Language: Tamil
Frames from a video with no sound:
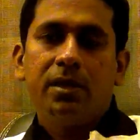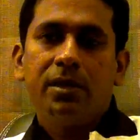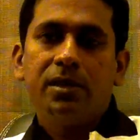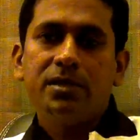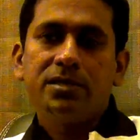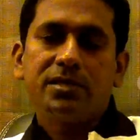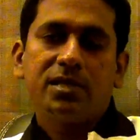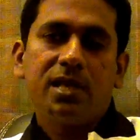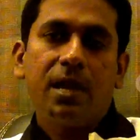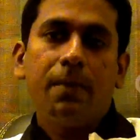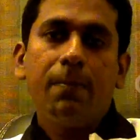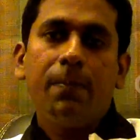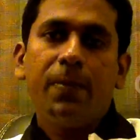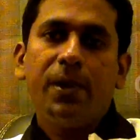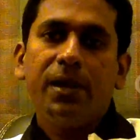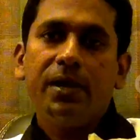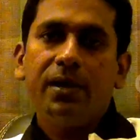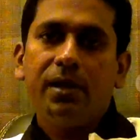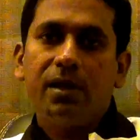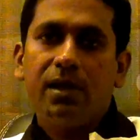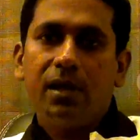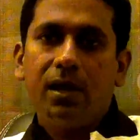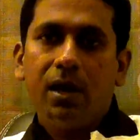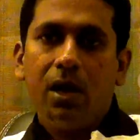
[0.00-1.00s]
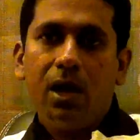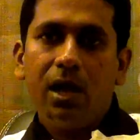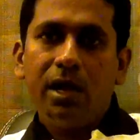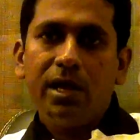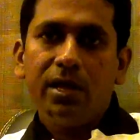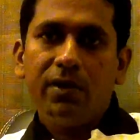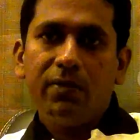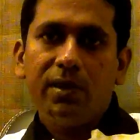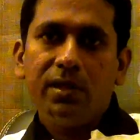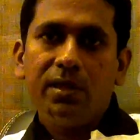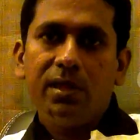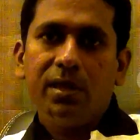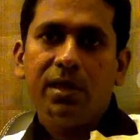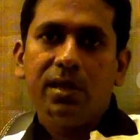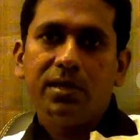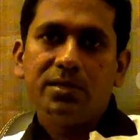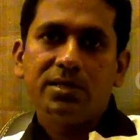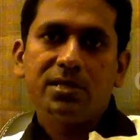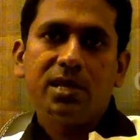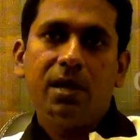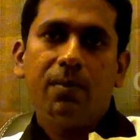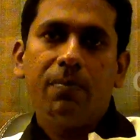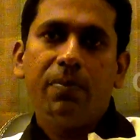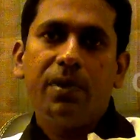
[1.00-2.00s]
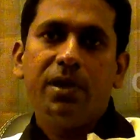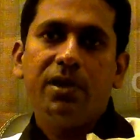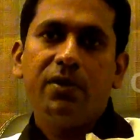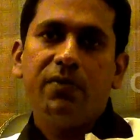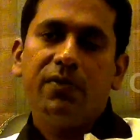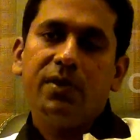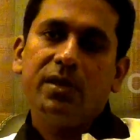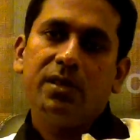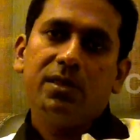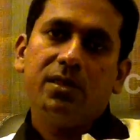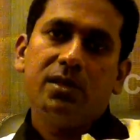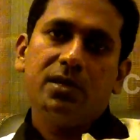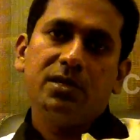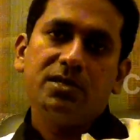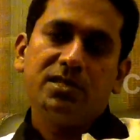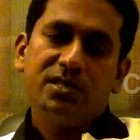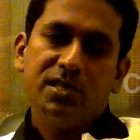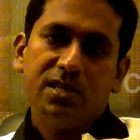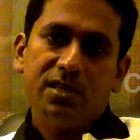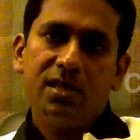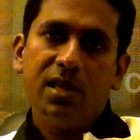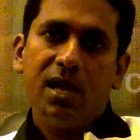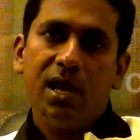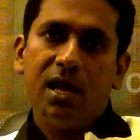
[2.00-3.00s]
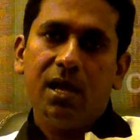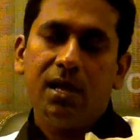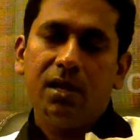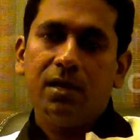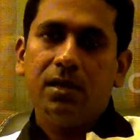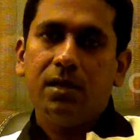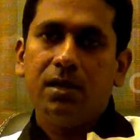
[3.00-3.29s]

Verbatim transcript: இட் இஸ் கம்பைன்டு ஆயுர்வேதிக் இஸ் கம்பைன்ட் வித் சித்தா